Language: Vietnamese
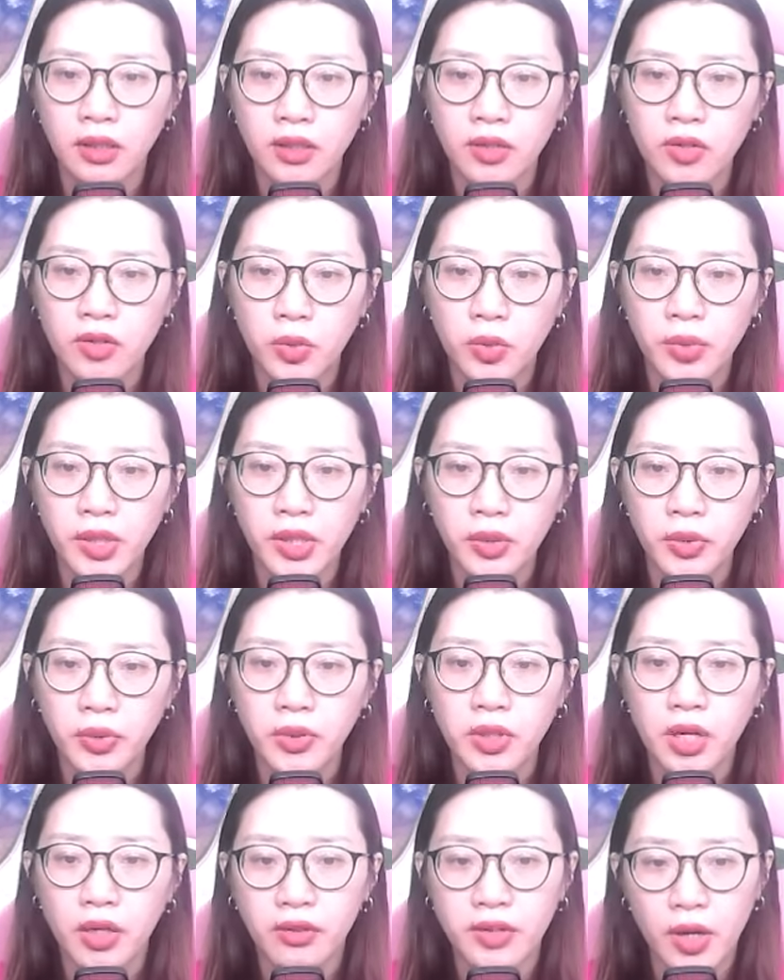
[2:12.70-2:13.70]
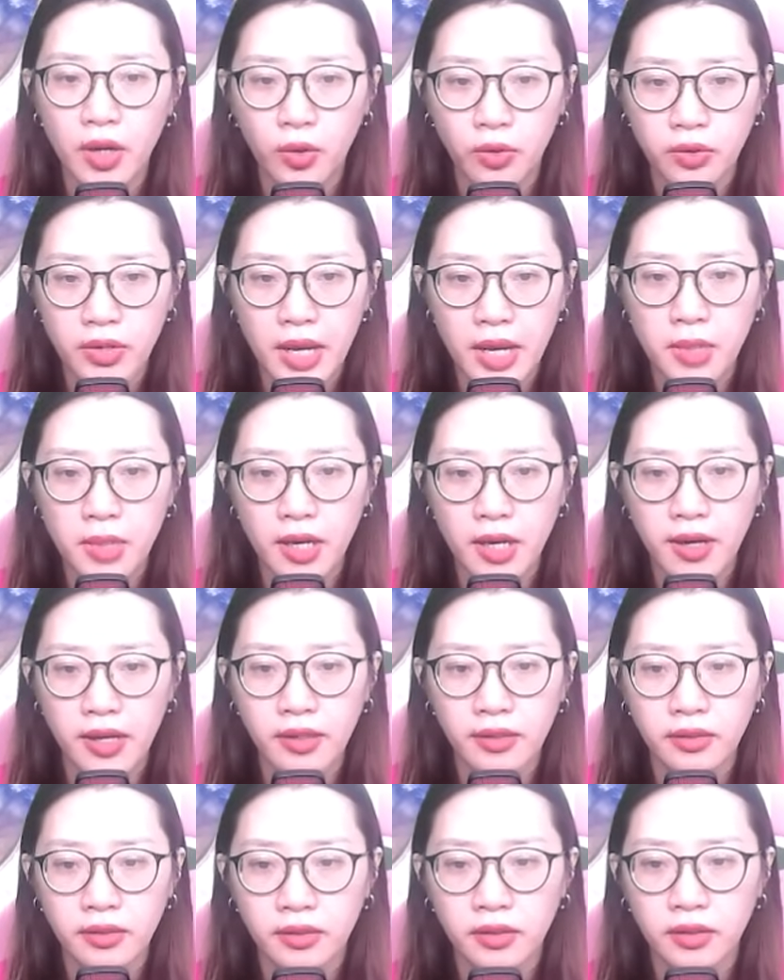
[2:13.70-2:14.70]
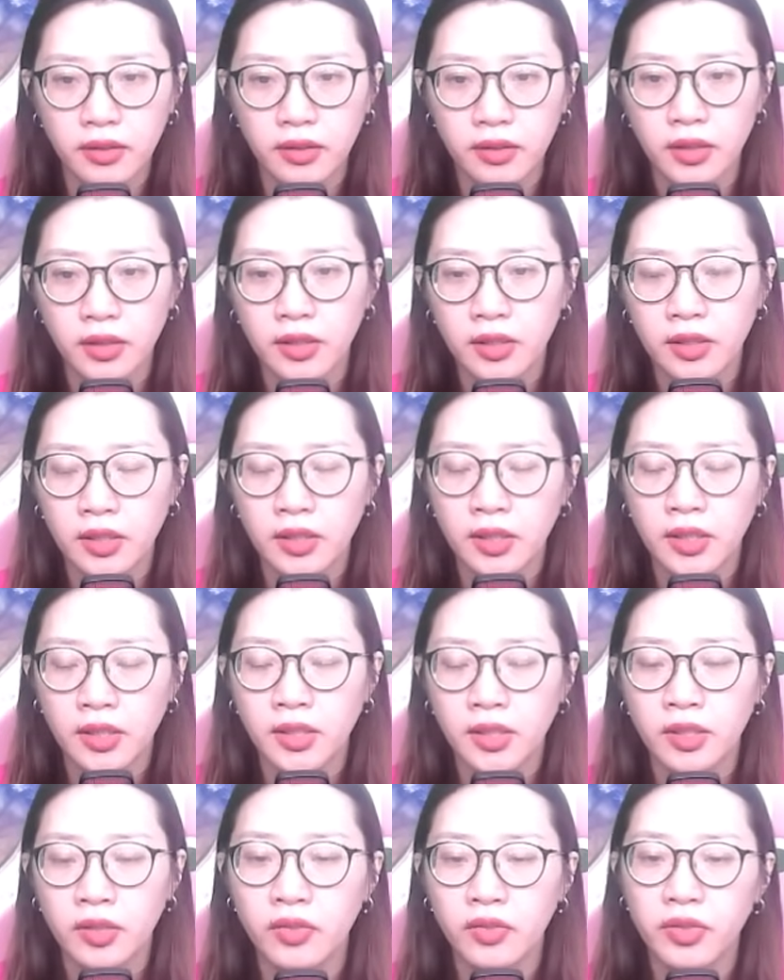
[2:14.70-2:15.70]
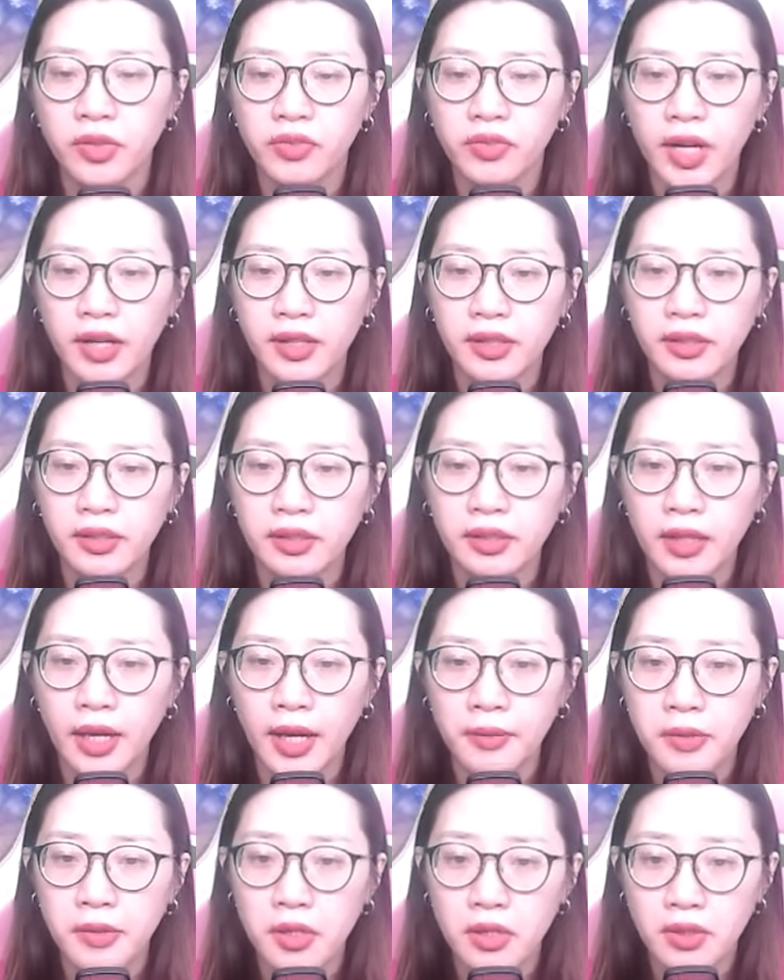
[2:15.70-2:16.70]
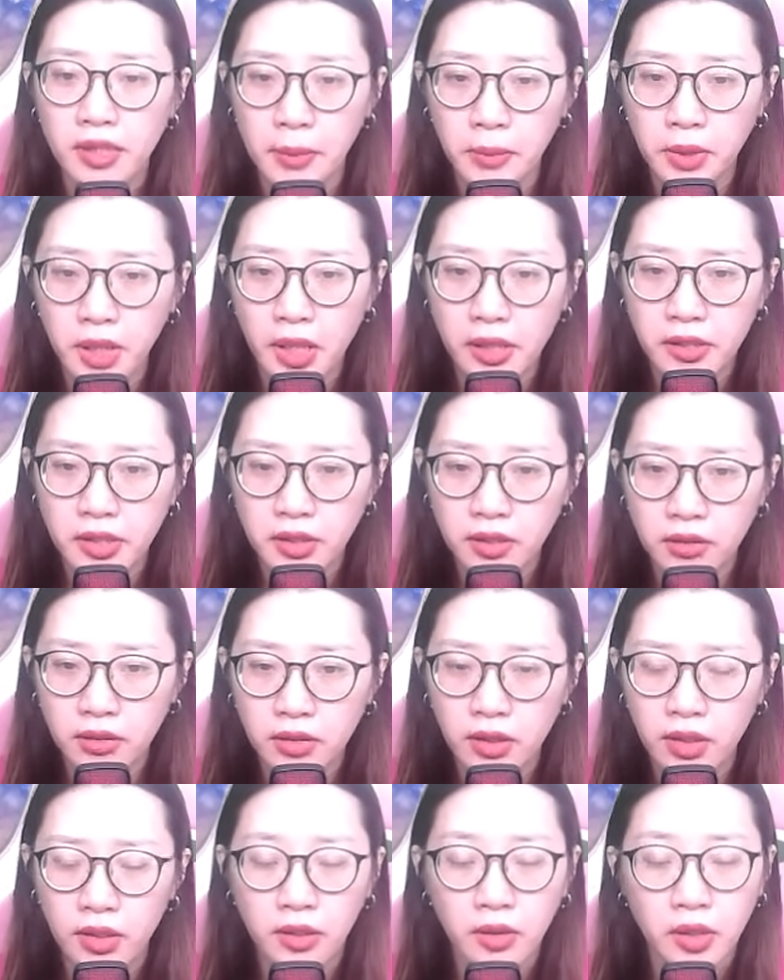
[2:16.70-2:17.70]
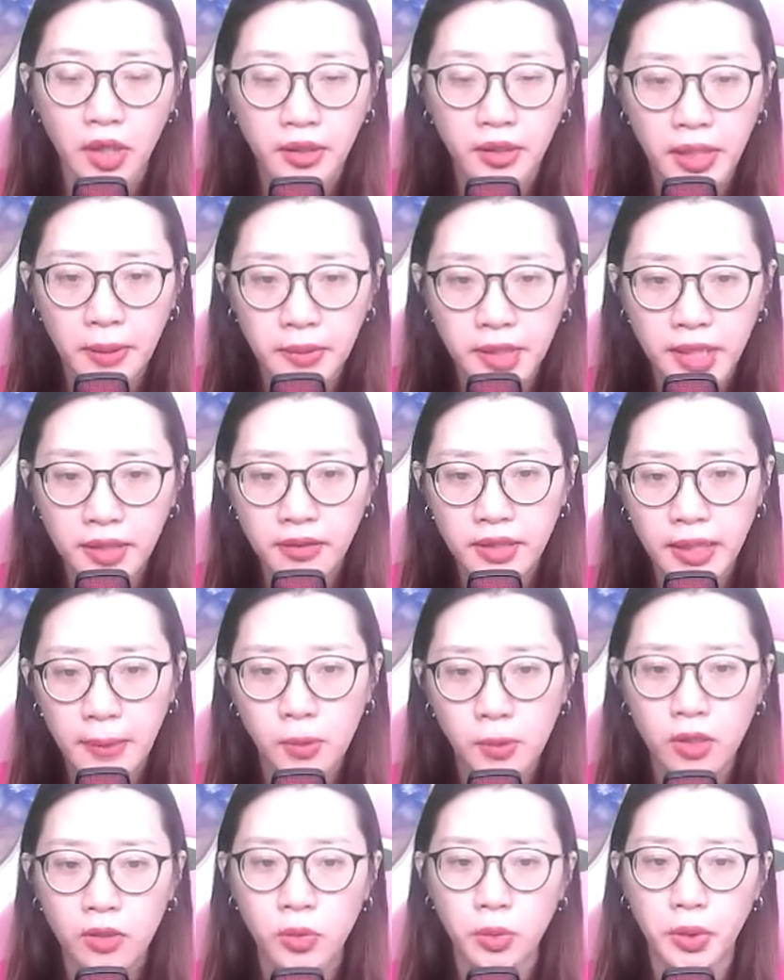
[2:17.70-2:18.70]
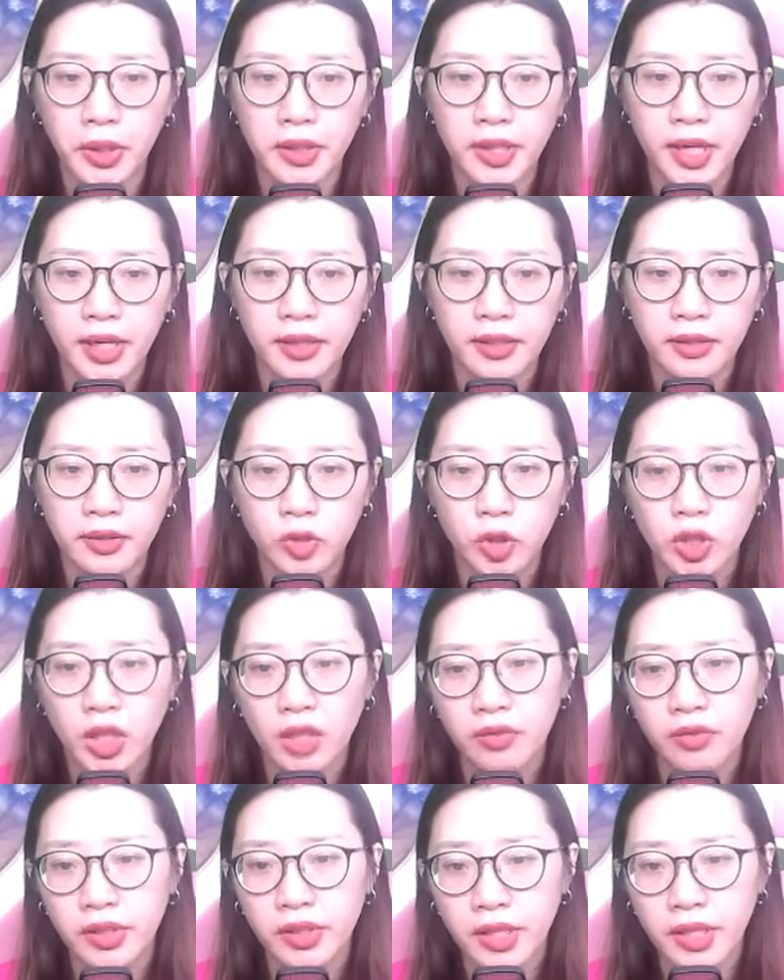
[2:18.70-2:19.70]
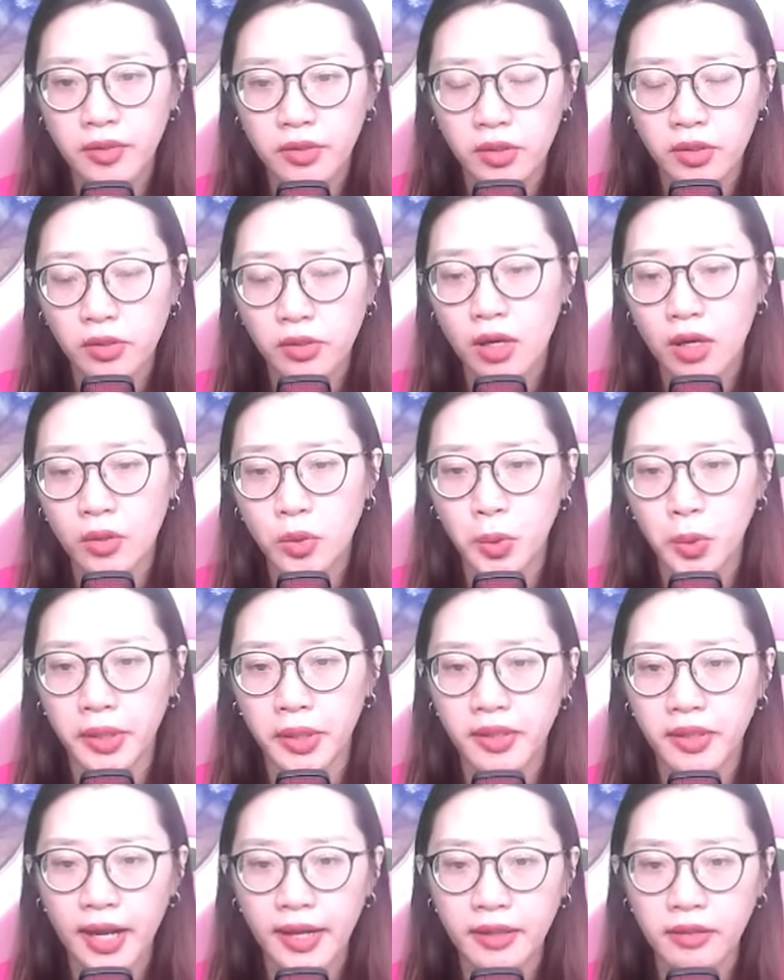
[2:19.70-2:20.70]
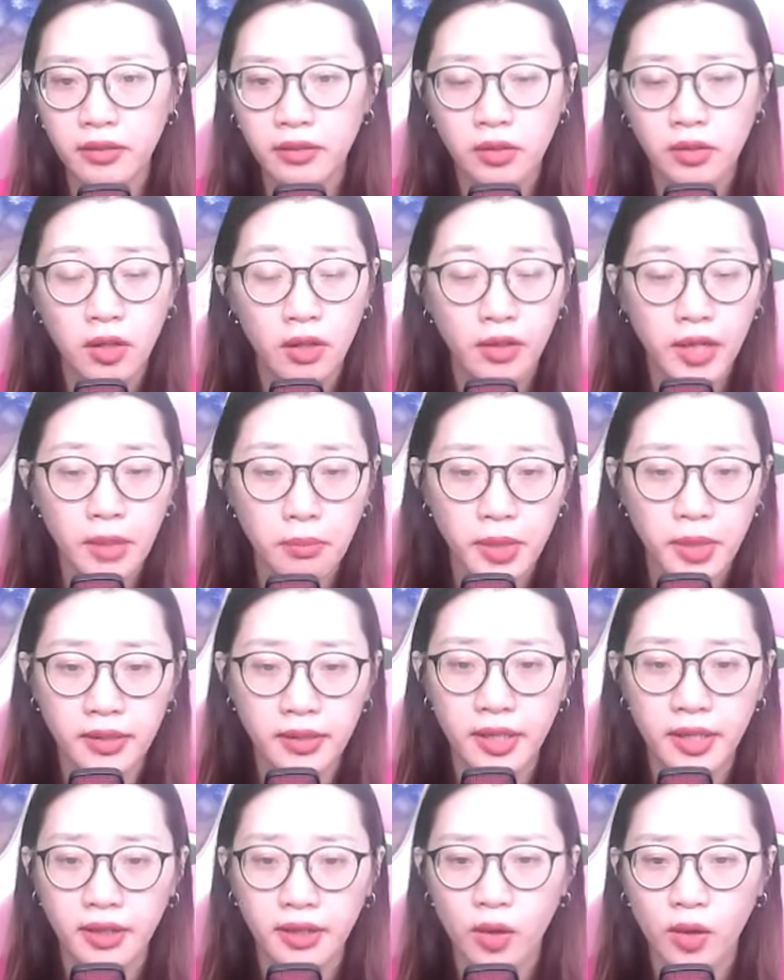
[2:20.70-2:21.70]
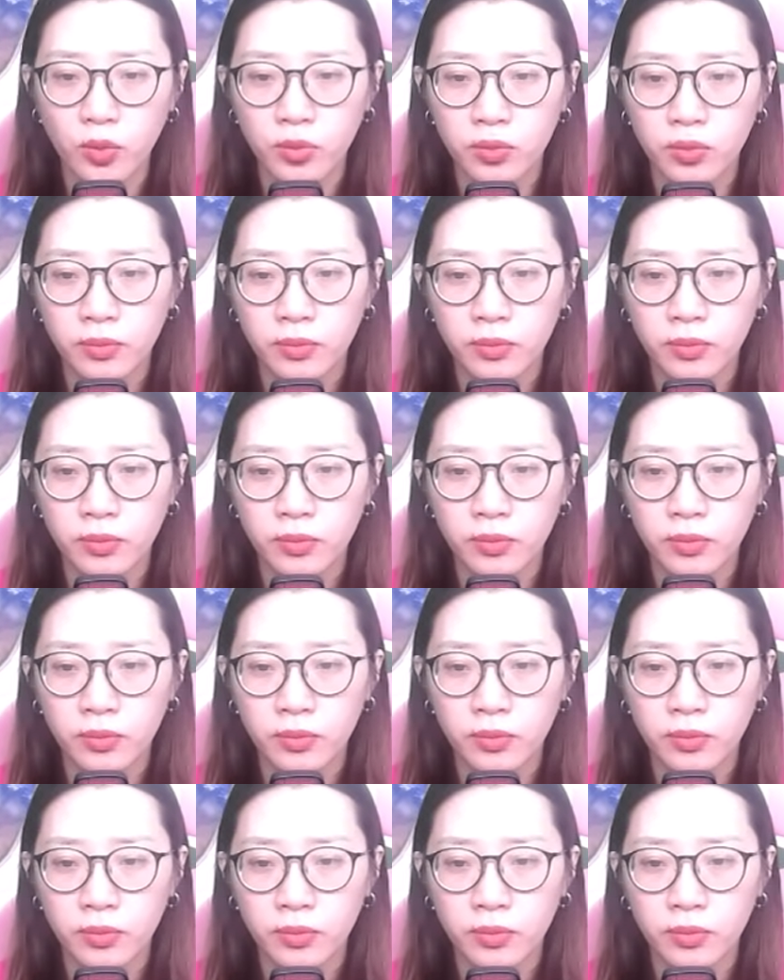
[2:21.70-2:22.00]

Lục Nghiêu gật đầu đáp lễ. Như vậy, anh có cảm thấy được thời điểm giết 5 con quỷ này so với giết những con quỷ khác có khác biệt gì không?